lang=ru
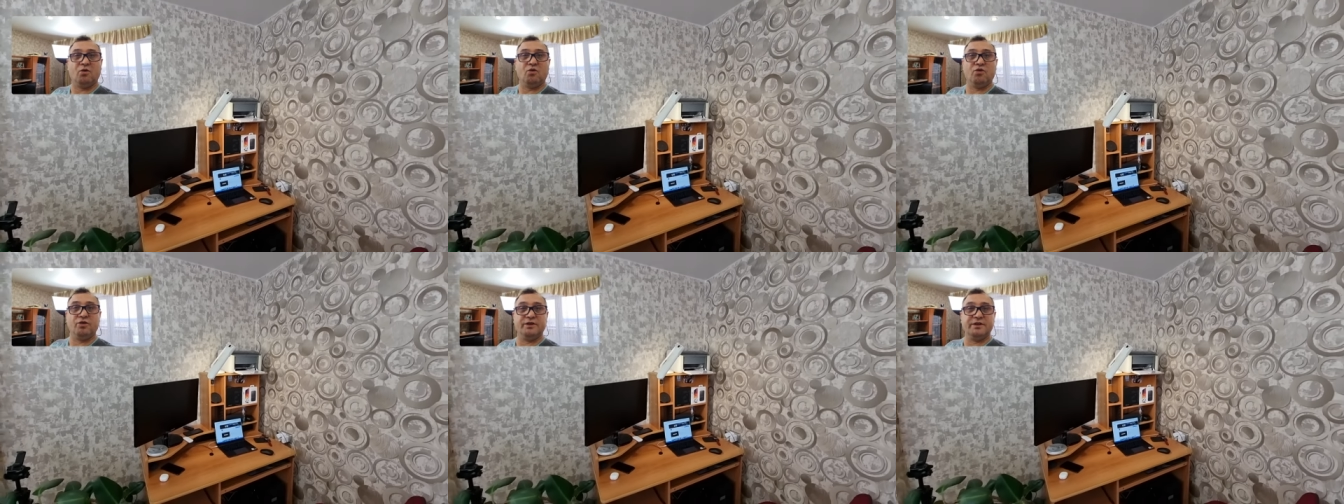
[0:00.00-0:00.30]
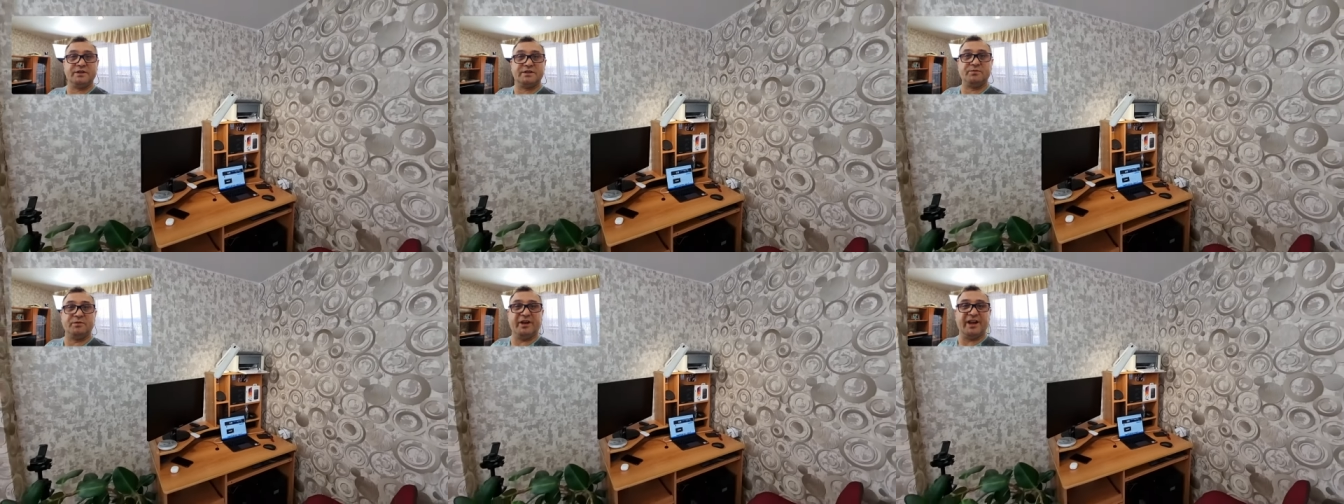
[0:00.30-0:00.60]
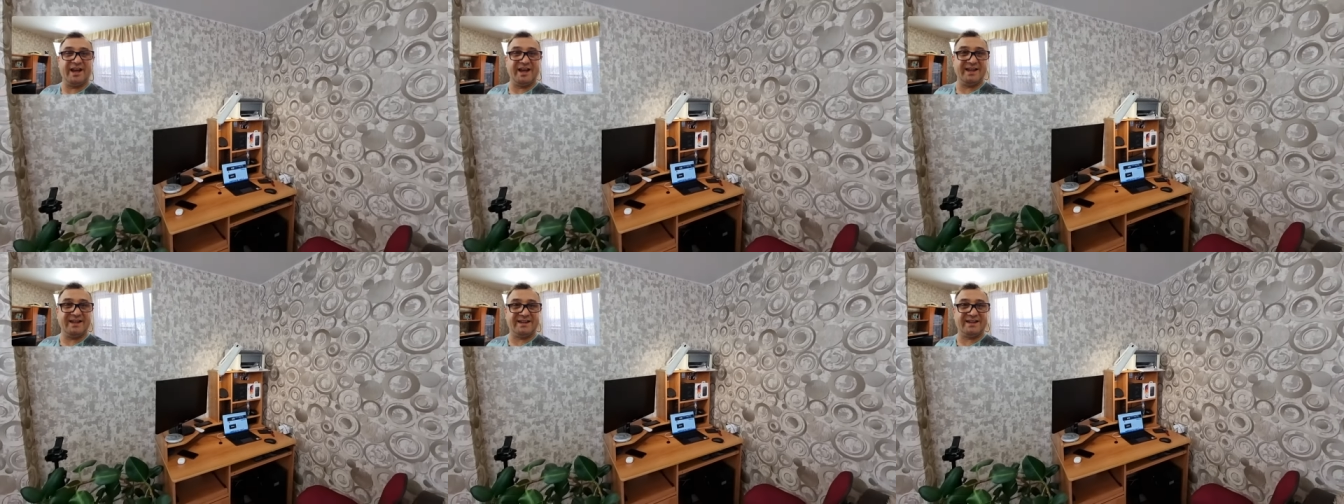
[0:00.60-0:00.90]
он
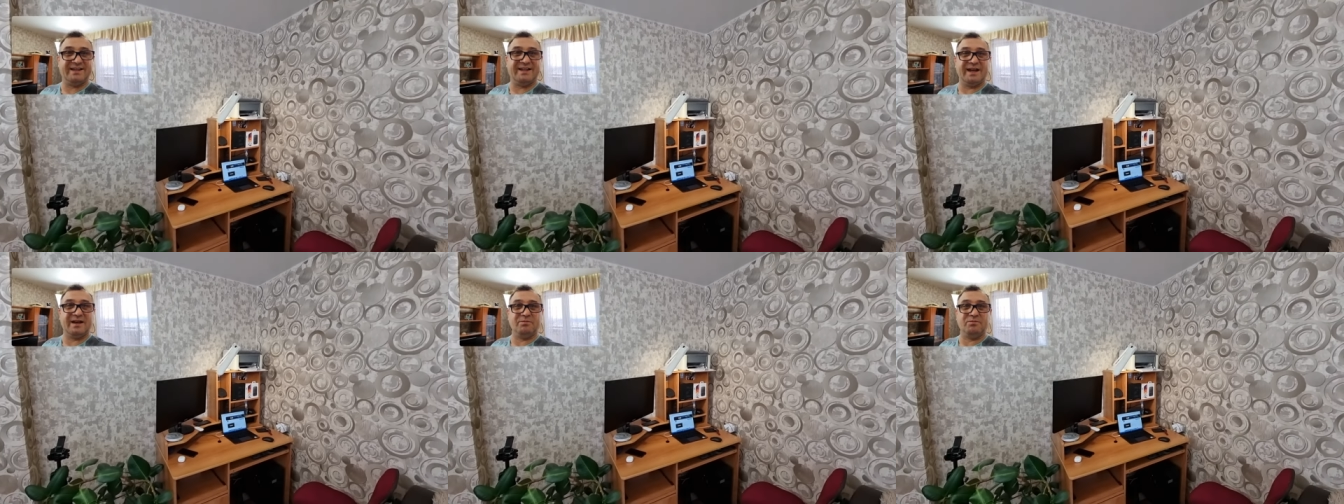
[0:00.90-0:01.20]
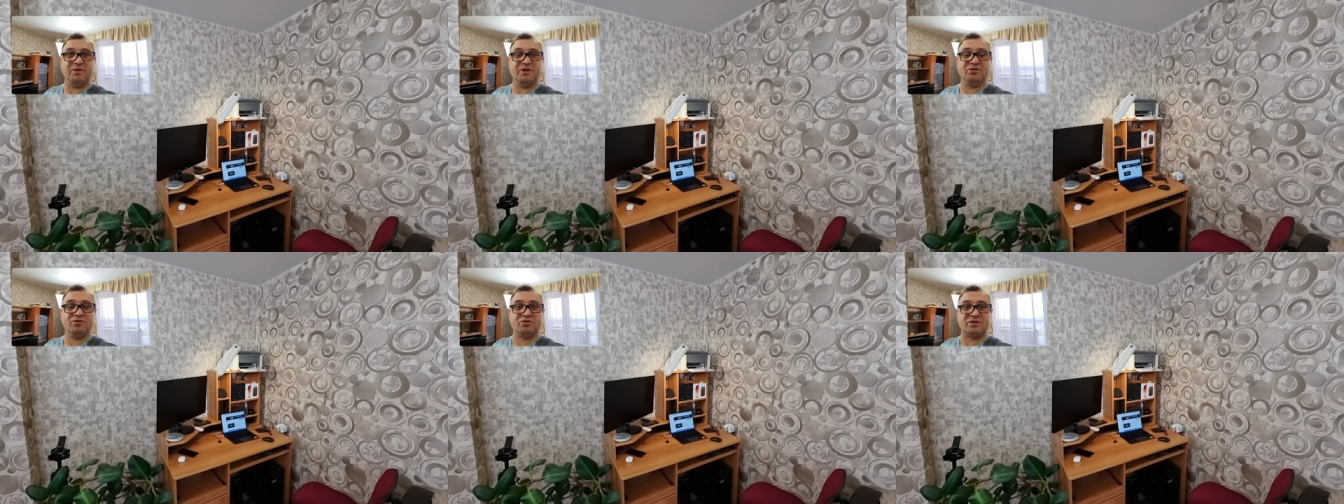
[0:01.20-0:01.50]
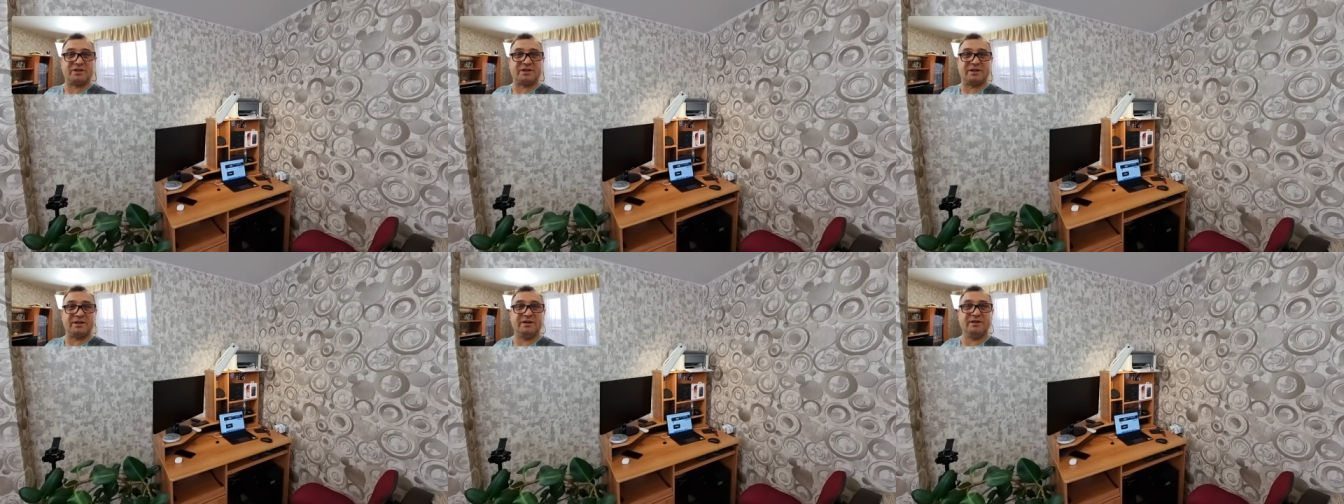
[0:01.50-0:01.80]
измеряет до
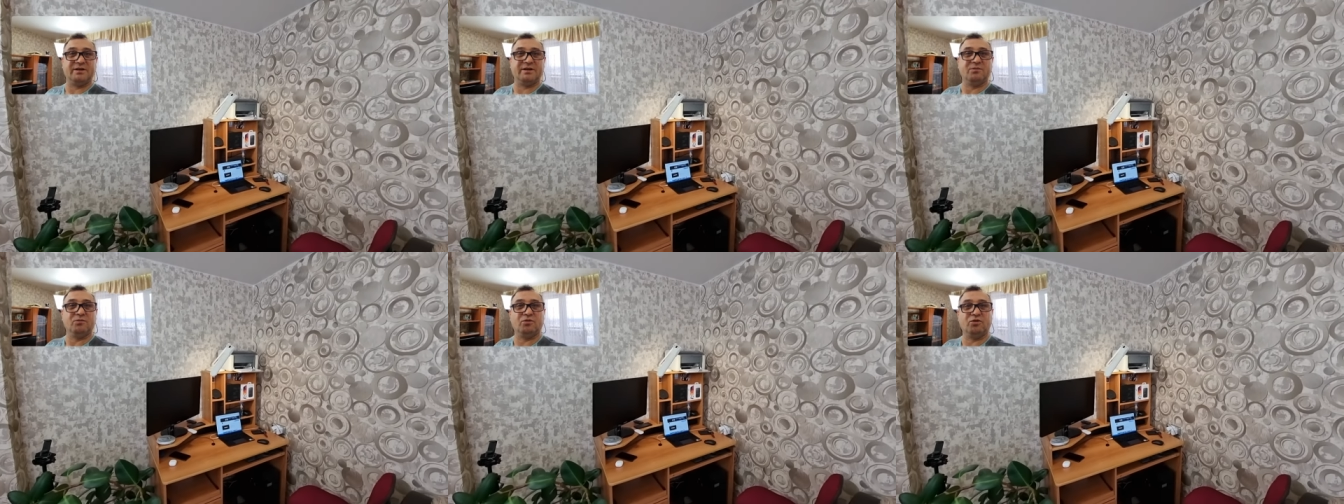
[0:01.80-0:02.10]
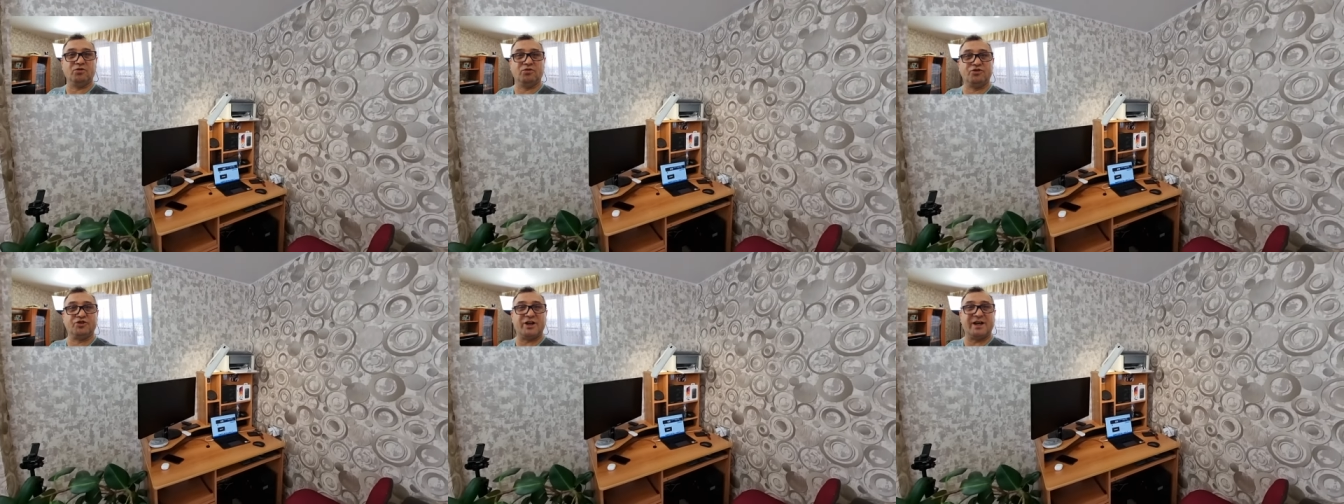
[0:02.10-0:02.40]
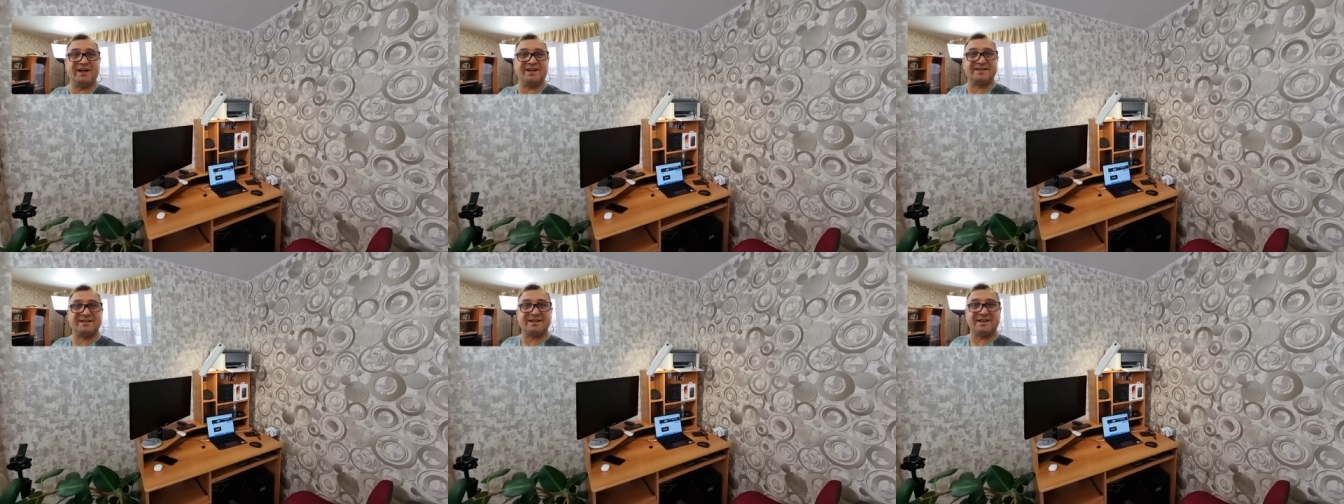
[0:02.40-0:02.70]
минус,
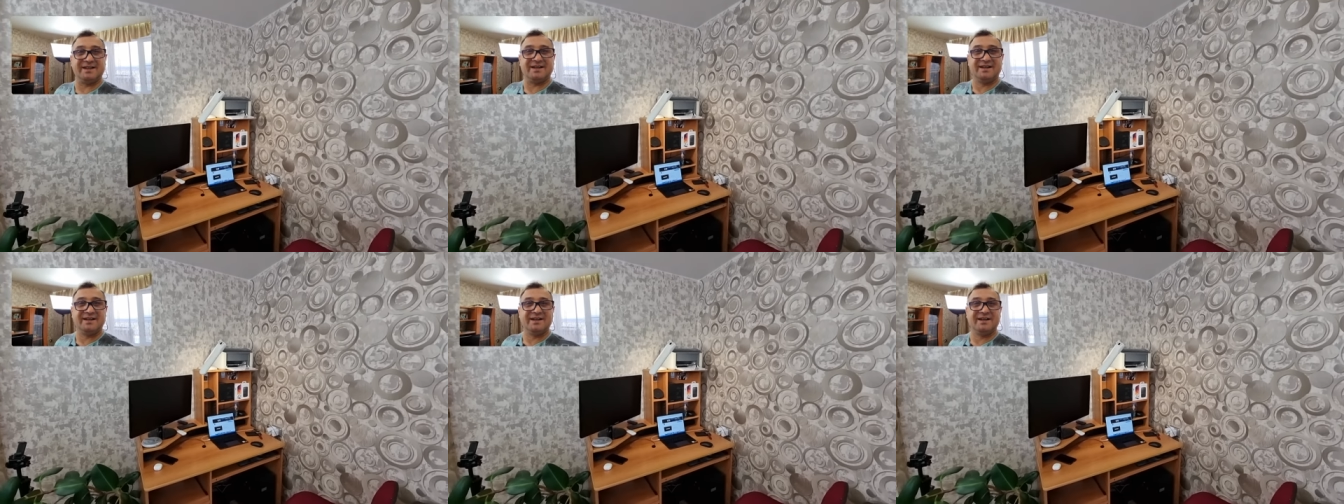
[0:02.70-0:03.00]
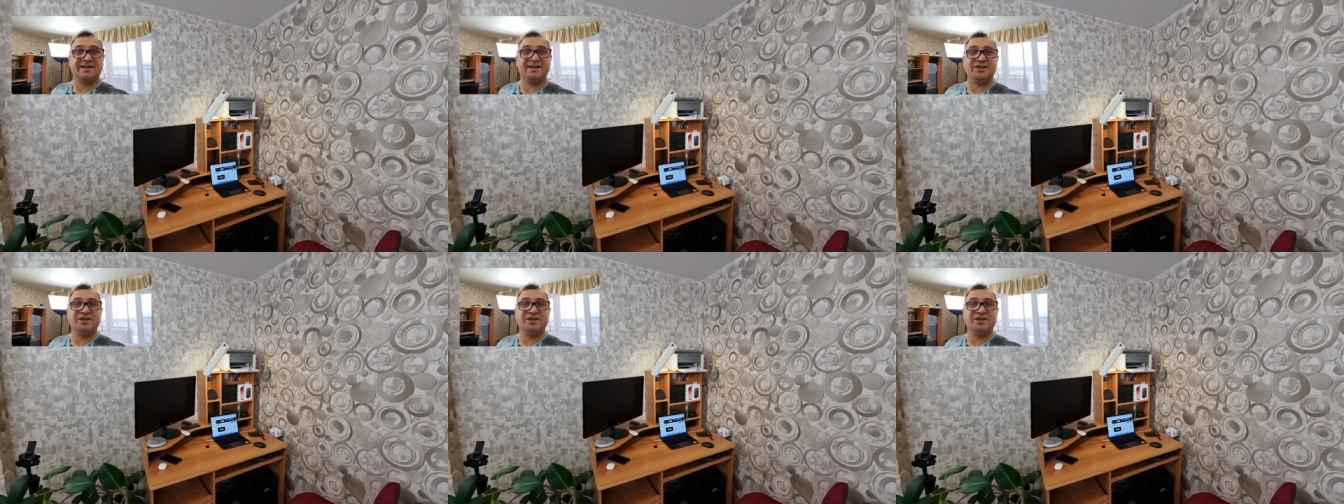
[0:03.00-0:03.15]
получается,